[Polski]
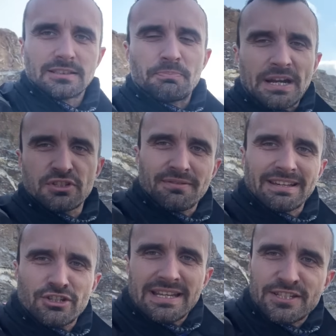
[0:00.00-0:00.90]
Te pierwsze
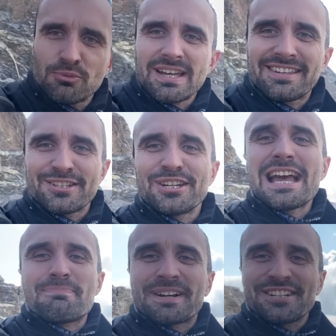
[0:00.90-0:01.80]
wrażenia są takie, że
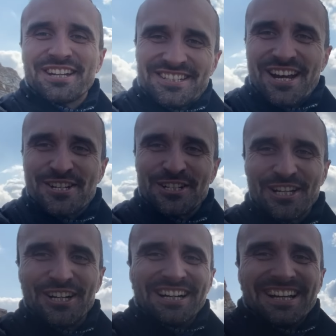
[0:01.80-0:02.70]
jabłka się cieszy,
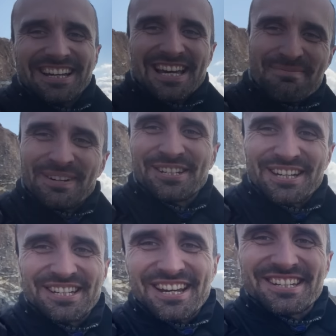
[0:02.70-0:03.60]
no. Jabłka
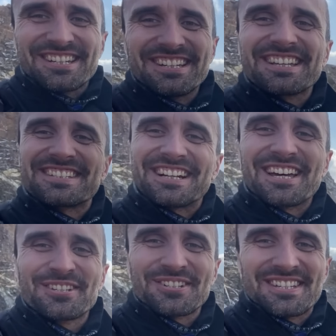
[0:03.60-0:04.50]
się cieszy, jest
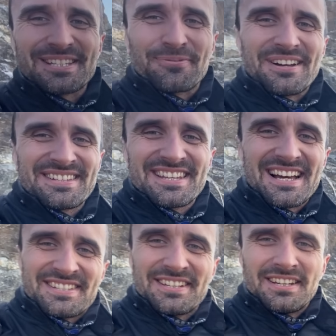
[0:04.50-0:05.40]
radość, jest fan z
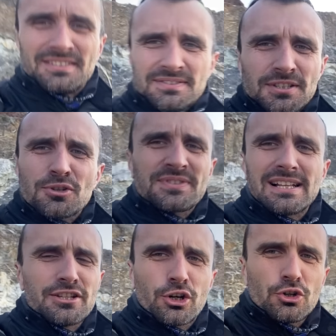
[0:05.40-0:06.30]
jazdy i tu
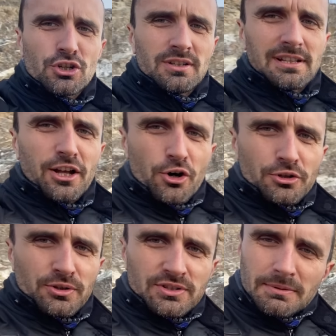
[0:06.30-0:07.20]
wcale nie chodzi tylko
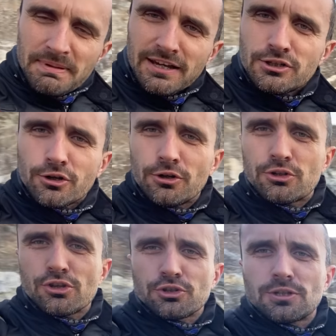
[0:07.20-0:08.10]
o to, że piękne
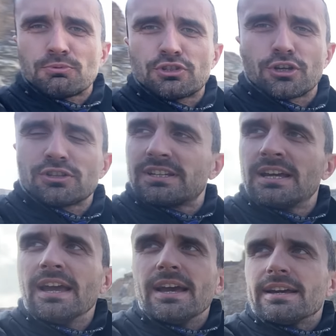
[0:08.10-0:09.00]
okoliczności przyrody,
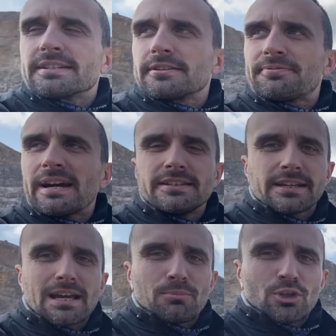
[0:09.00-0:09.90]
że fajny
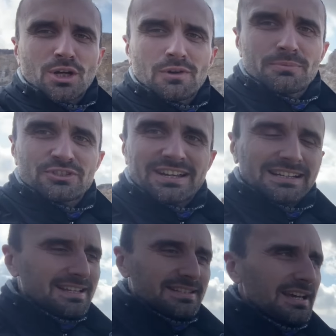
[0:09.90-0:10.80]
kamieniołom, że
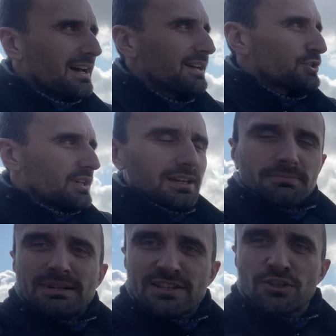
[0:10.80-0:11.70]
Grecja, że
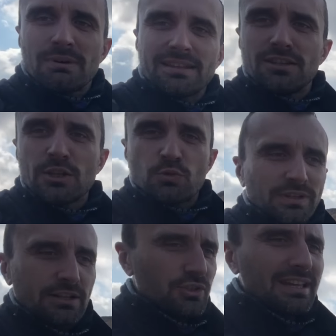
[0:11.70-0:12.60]
bardzo ładnie i
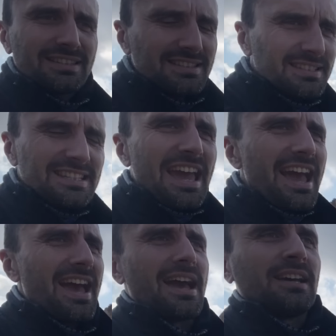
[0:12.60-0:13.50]
słonecznie.
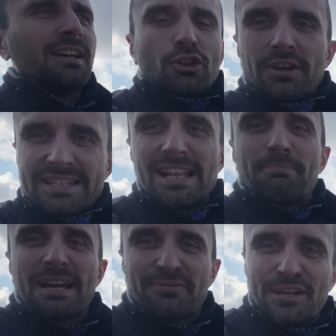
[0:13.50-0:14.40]
Nie! To jest
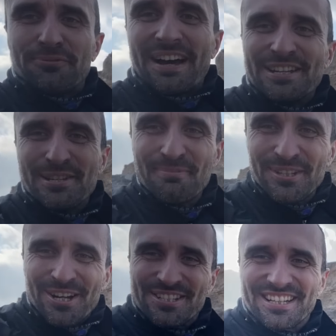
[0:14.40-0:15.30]
naprawdę fajny
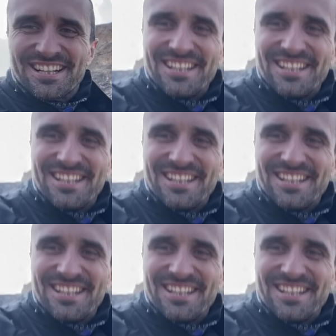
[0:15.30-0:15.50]
motocykl.